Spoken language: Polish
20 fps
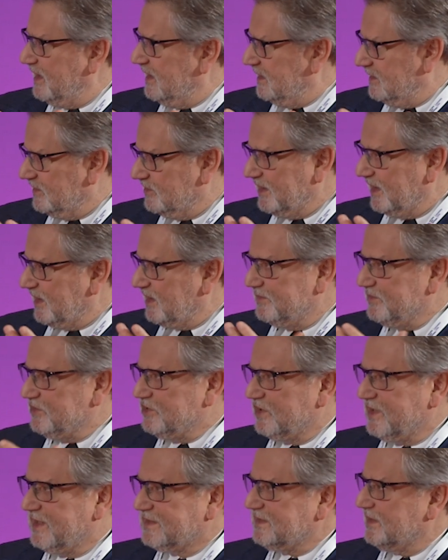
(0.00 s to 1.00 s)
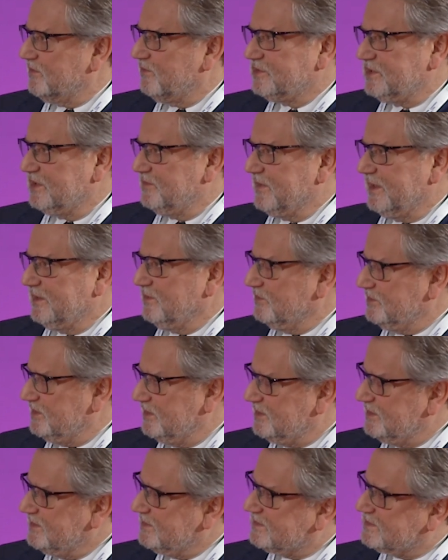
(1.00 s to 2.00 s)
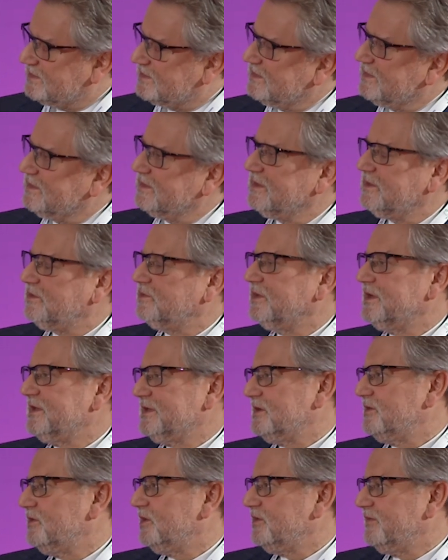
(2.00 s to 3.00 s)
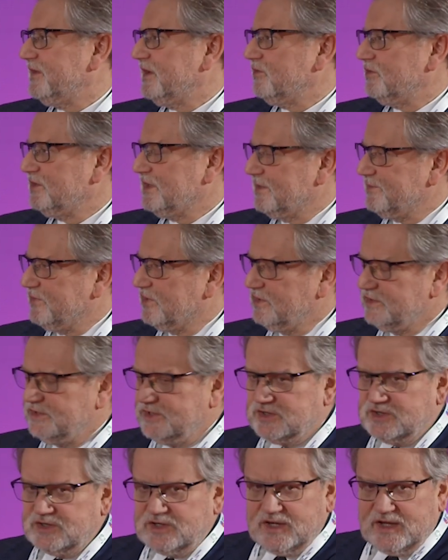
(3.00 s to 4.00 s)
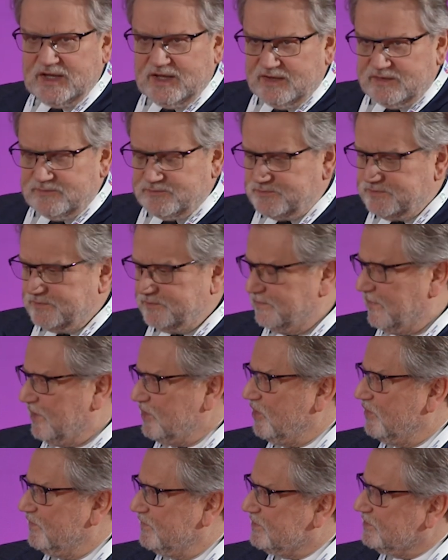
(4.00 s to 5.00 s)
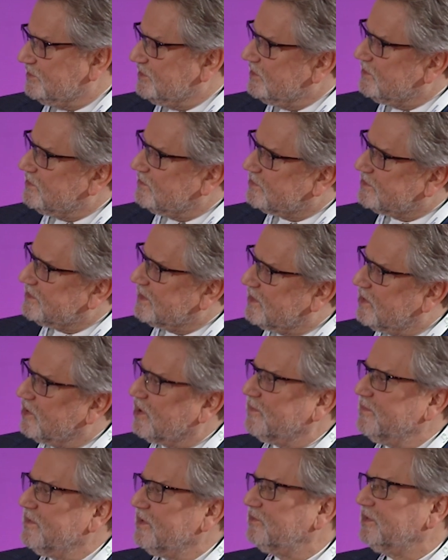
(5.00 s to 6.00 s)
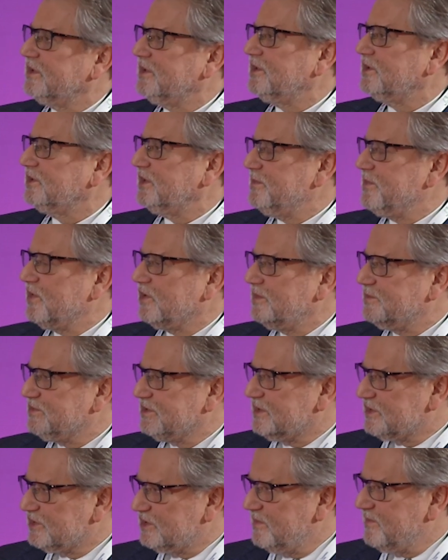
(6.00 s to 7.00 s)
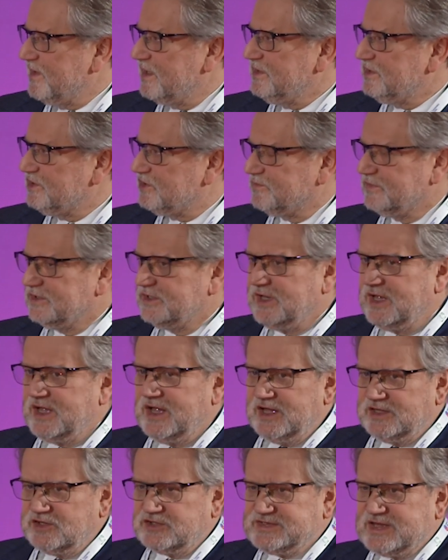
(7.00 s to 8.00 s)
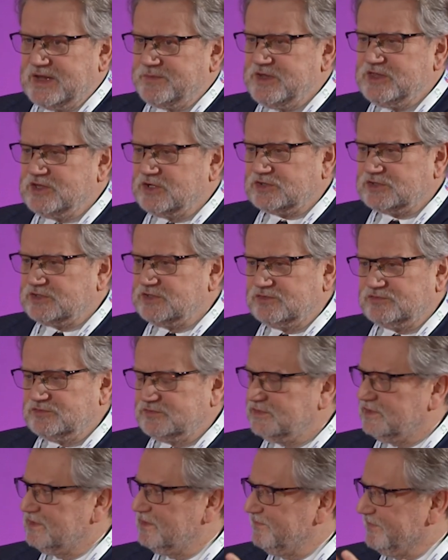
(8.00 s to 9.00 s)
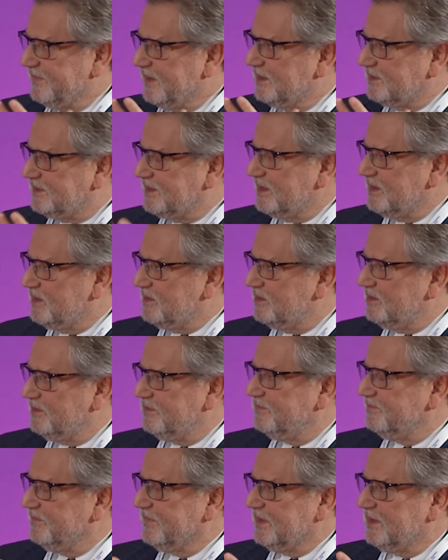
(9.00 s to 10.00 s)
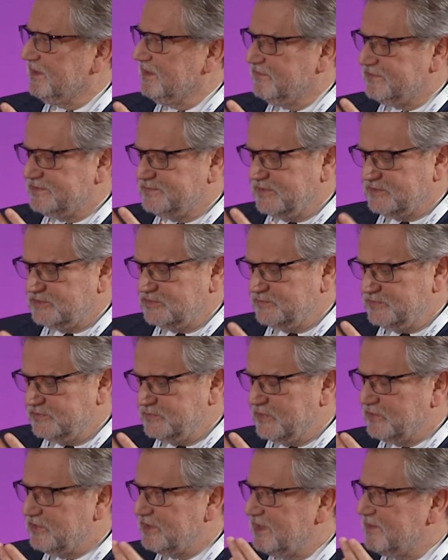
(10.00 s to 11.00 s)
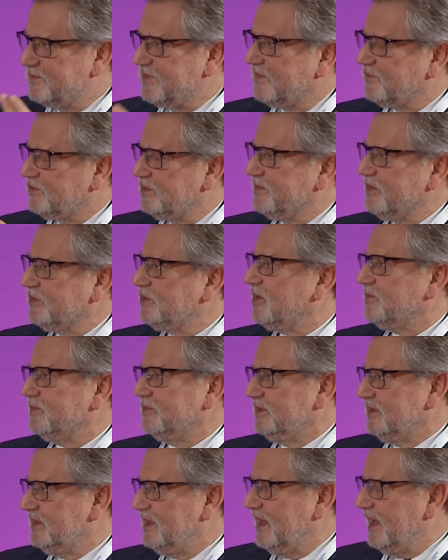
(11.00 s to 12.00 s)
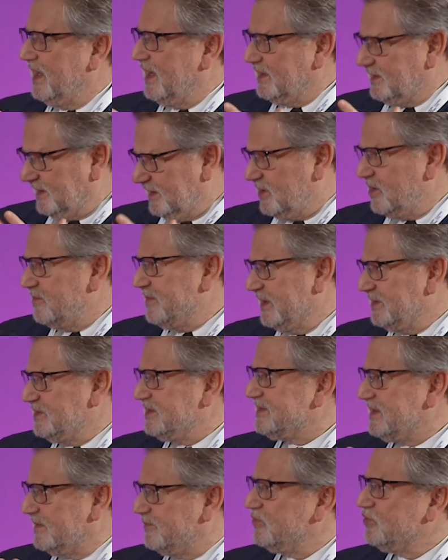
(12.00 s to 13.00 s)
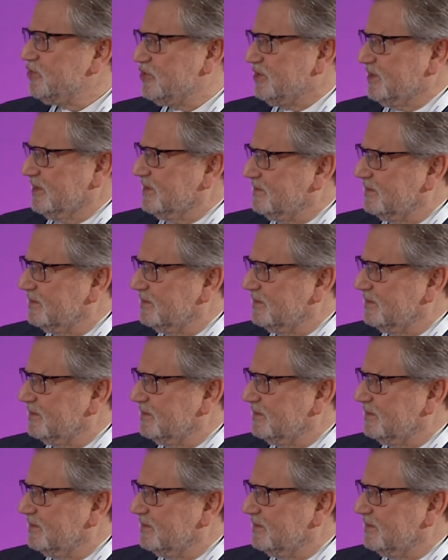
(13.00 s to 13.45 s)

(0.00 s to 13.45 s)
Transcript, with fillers: No nagle by się okazało, że mają dzieci, z, które zachorowały na polio, mogą wrócić różne choroby, których do tej pory przecież nie mieliśmy, no sami dotkną tego e, w sposób zupełnie nieprawdopodobny. Tylko będzie za późno.